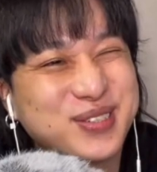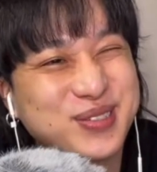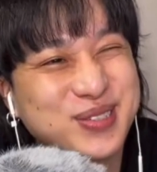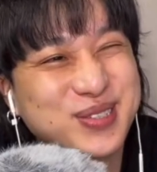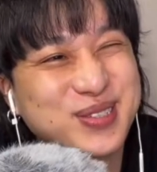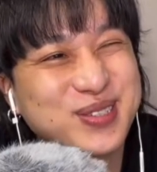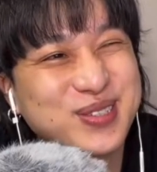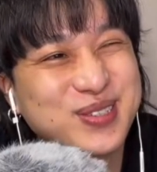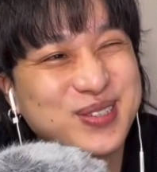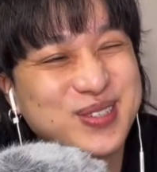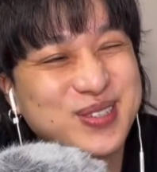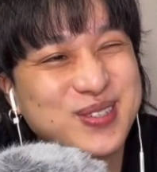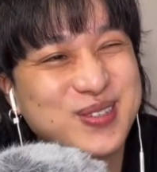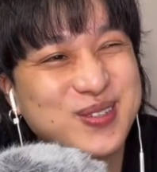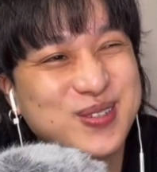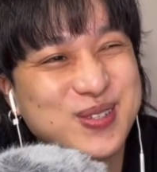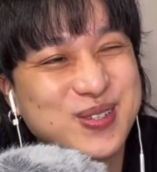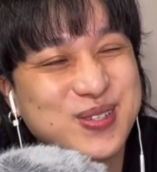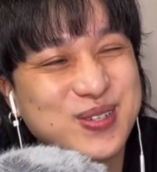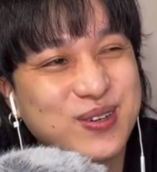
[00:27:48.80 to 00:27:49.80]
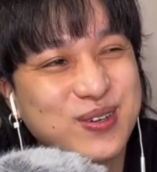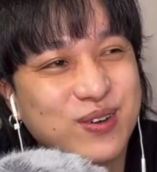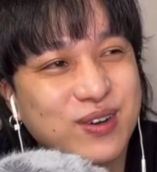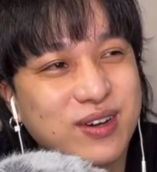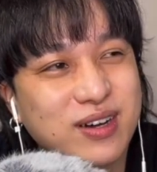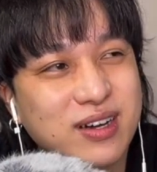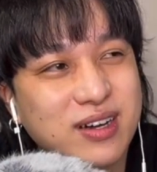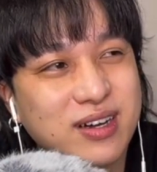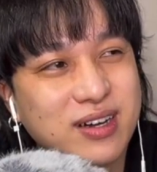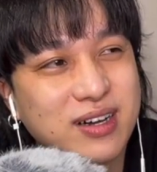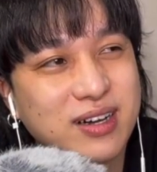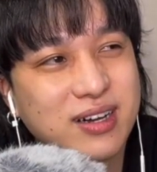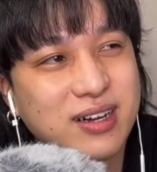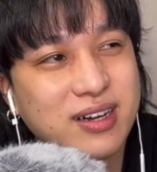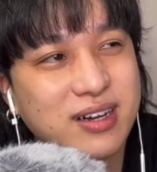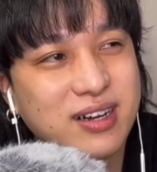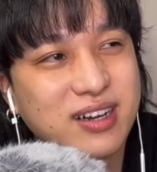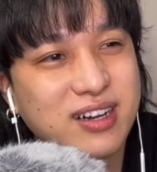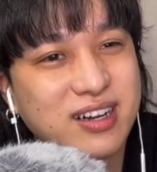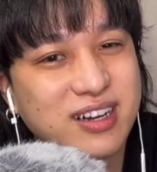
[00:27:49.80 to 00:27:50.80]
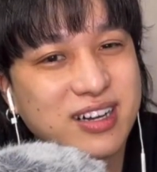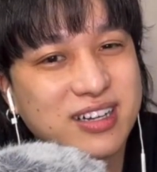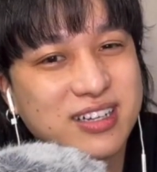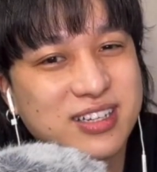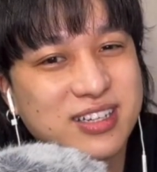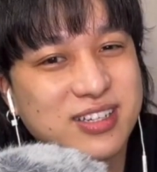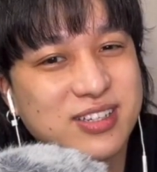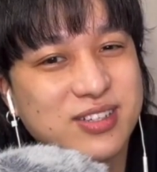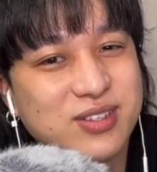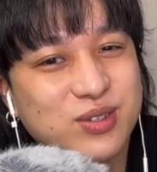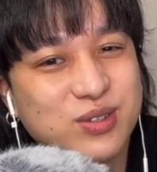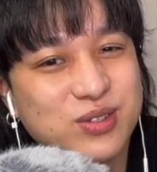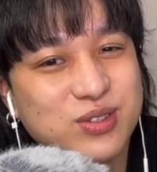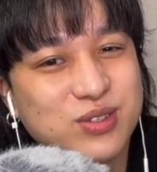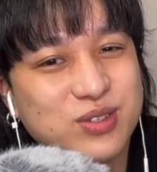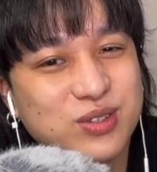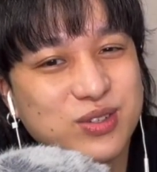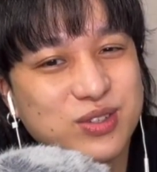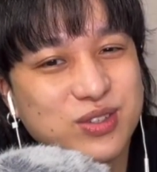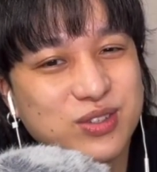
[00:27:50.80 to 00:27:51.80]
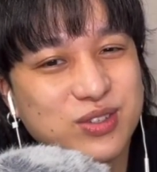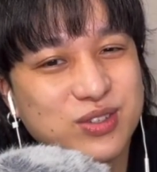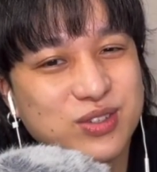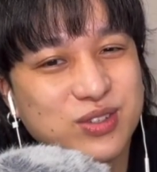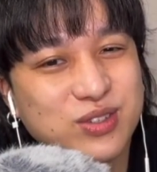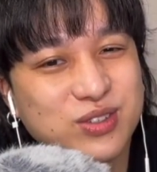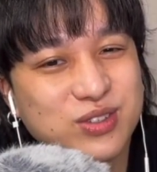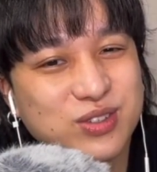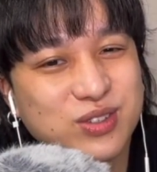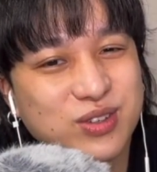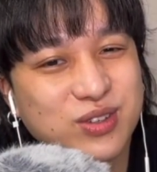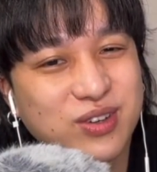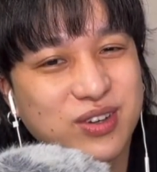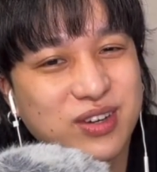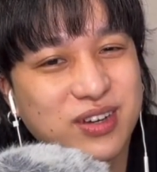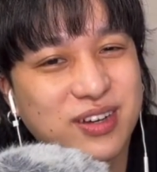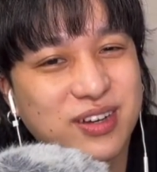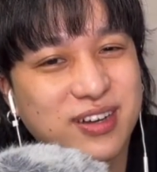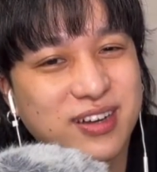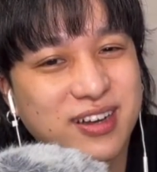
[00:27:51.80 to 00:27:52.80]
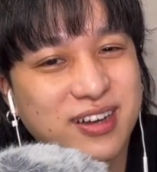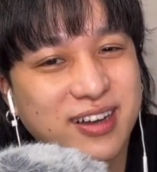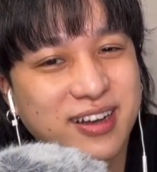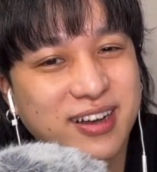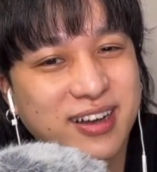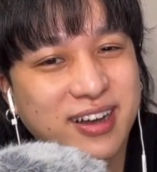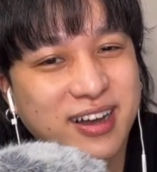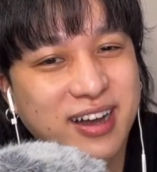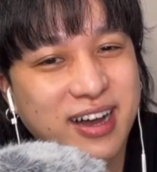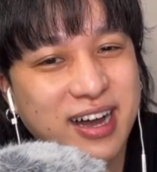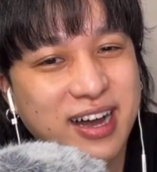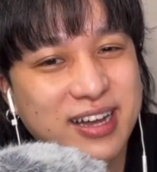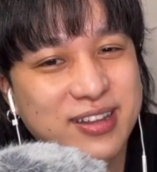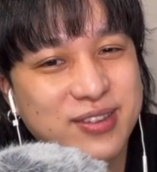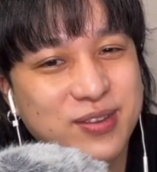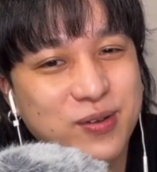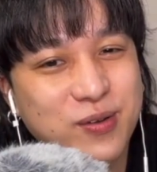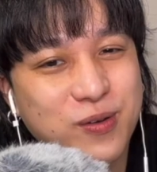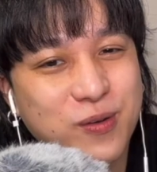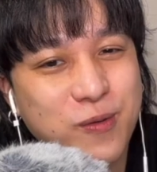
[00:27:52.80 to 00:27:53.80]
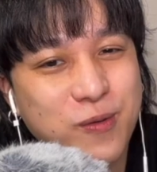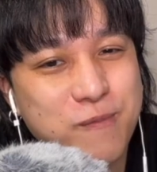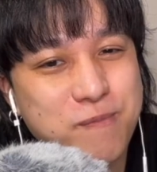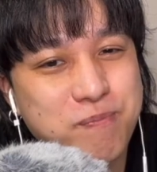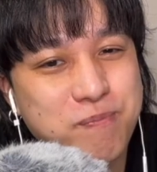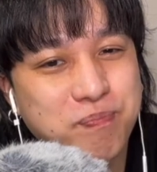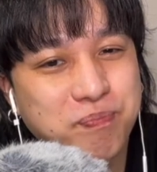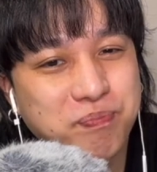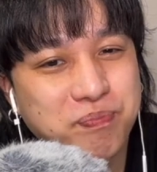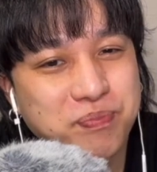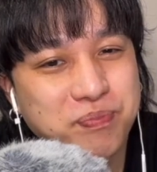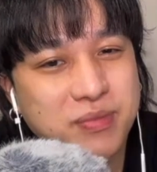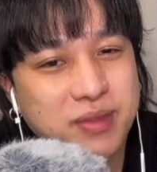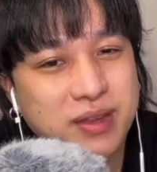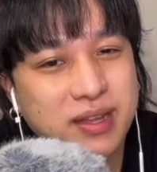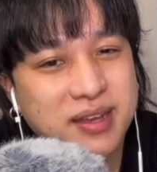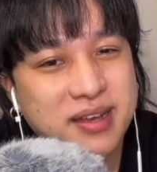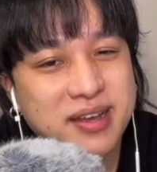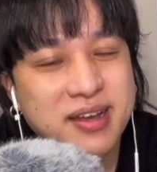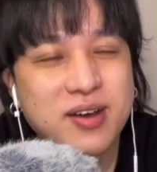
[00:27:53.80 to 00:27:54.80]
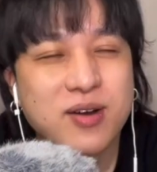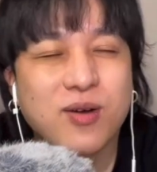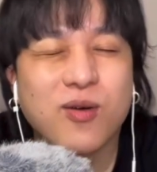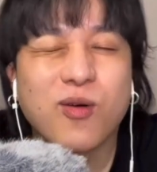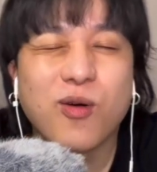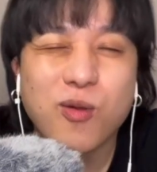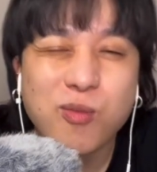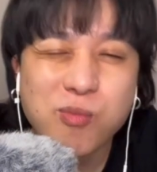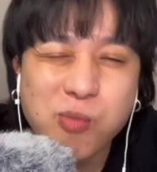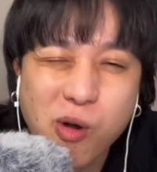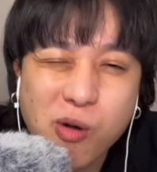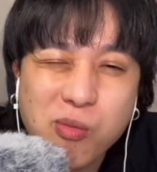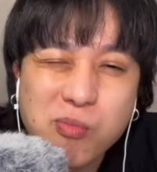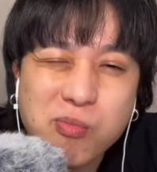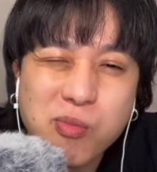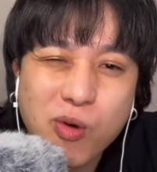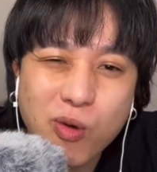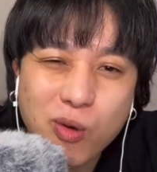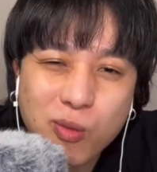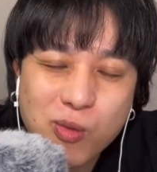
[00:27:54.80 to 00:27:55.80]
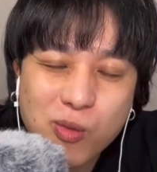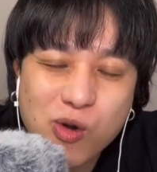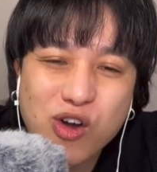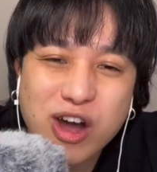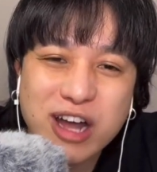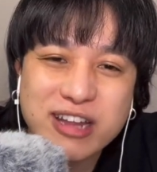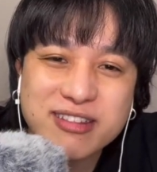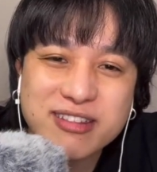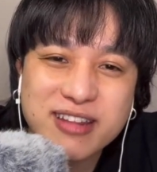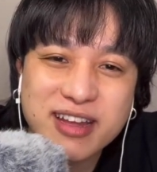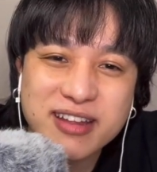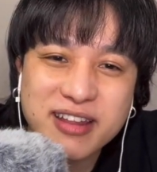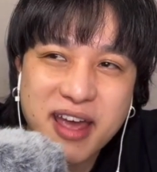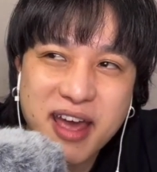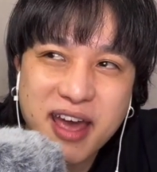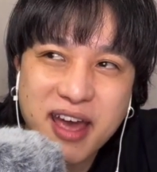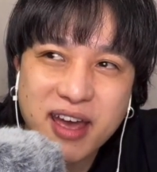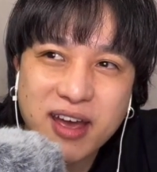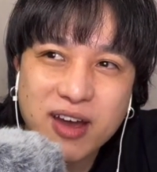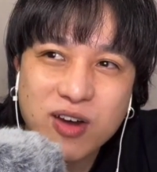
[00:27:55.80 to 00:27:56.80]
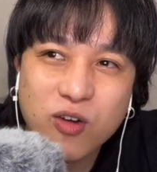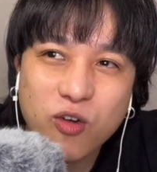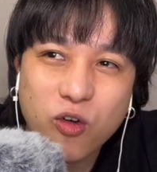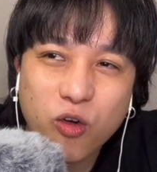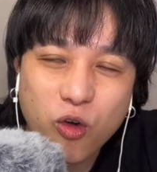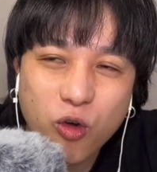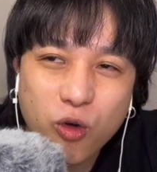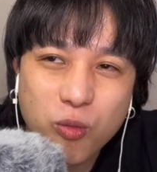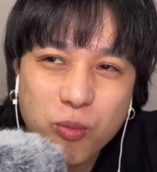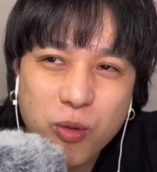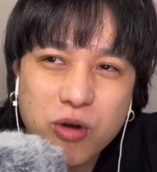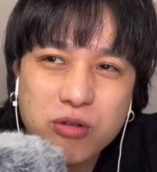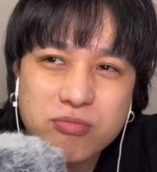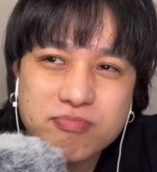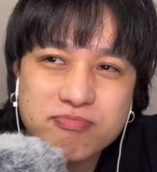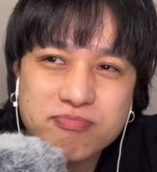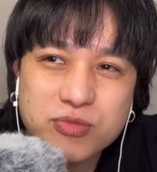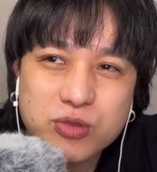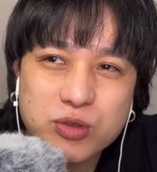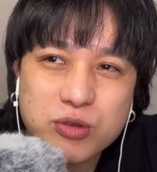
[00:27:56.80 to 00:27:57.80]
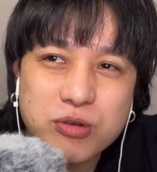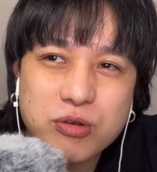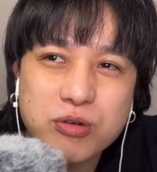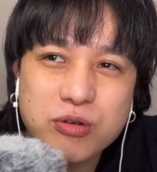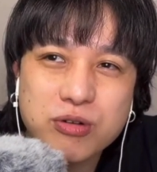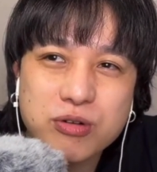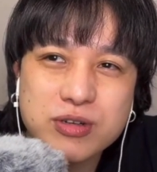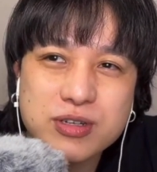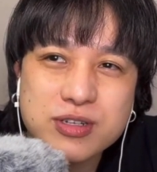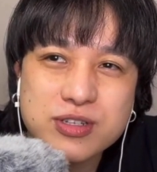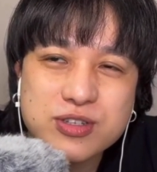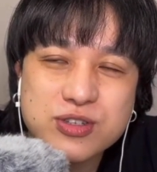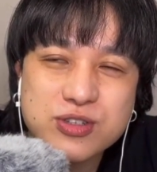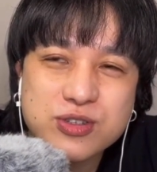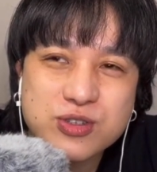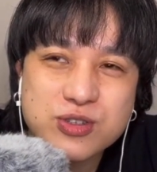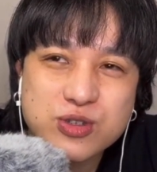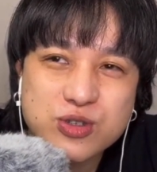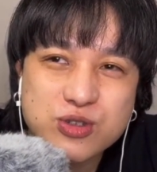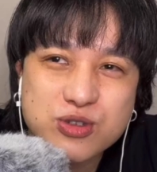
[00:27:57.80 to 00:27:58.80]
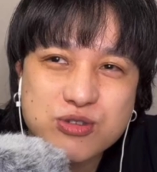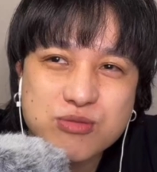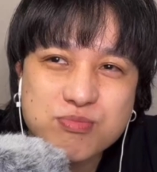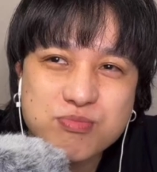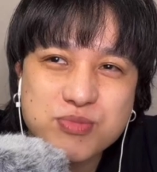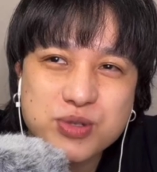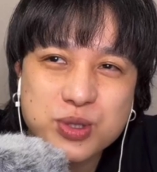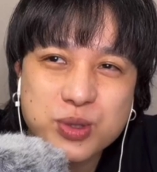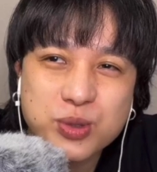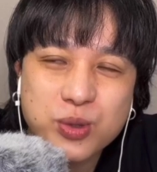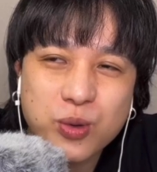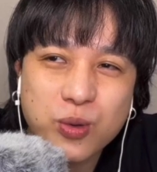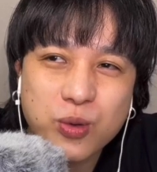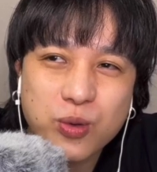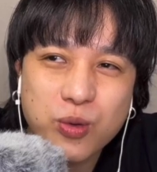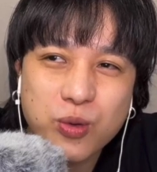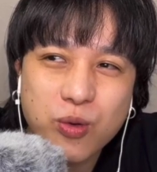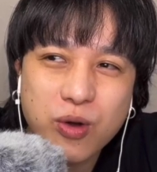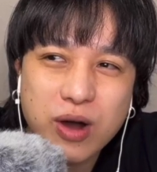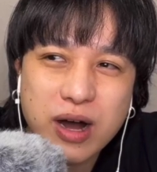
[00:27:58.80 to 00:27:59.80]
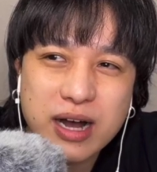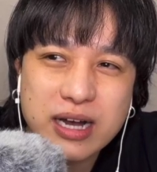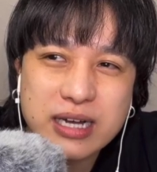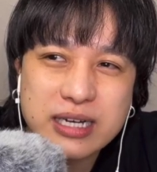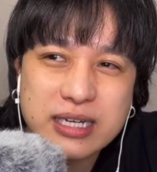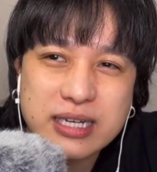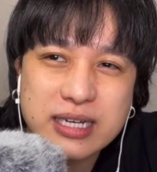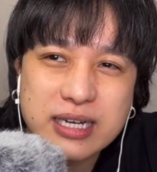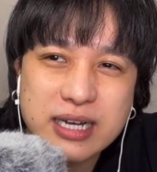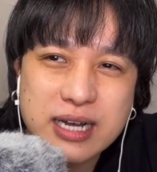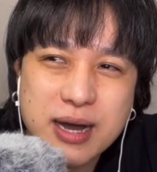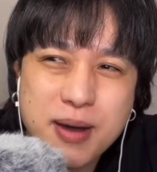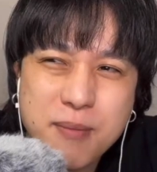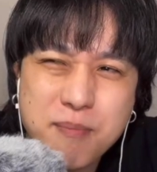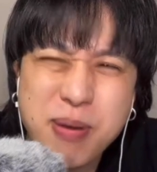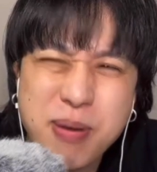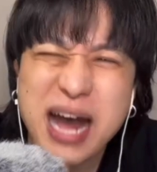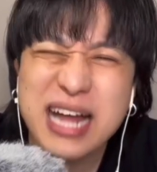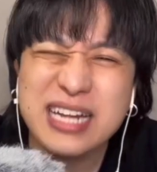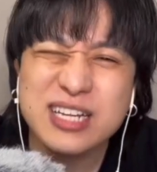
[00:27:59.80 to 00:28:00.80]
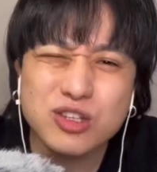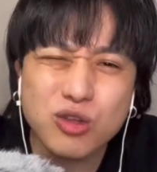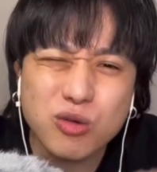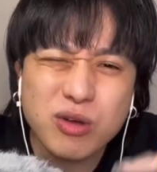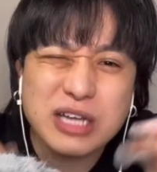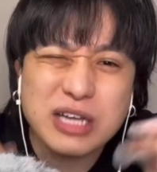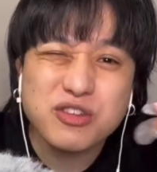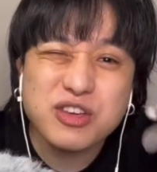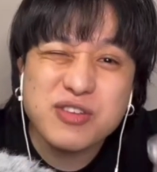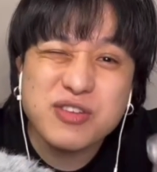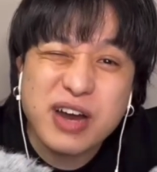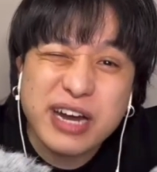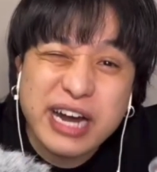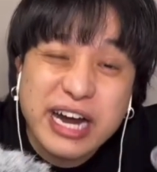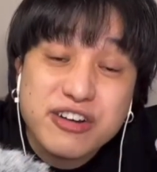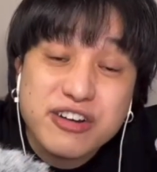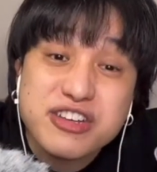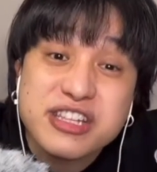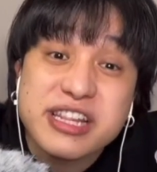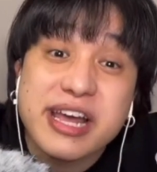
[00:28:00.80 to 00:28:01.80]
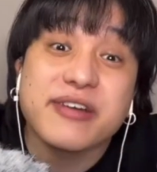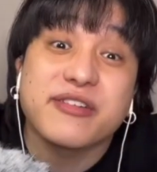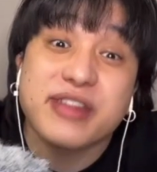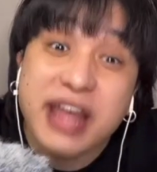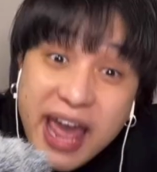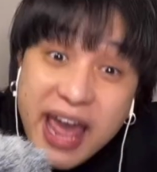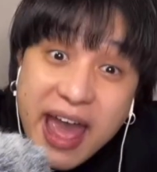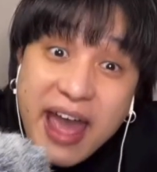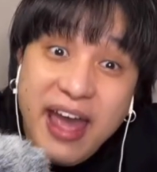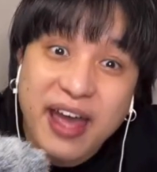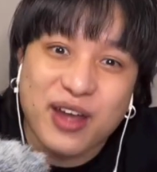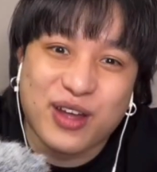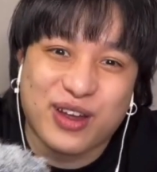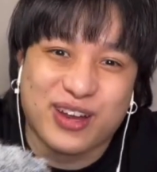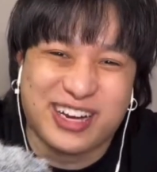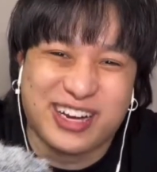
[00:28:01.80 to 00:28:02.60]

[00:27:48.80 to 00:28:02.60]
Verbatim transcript: そうそうそうそう。そうそうそうそうそう。あの、お盆も重かったね。お盆とスープとご飯。パンとかの日は軽いんだよね。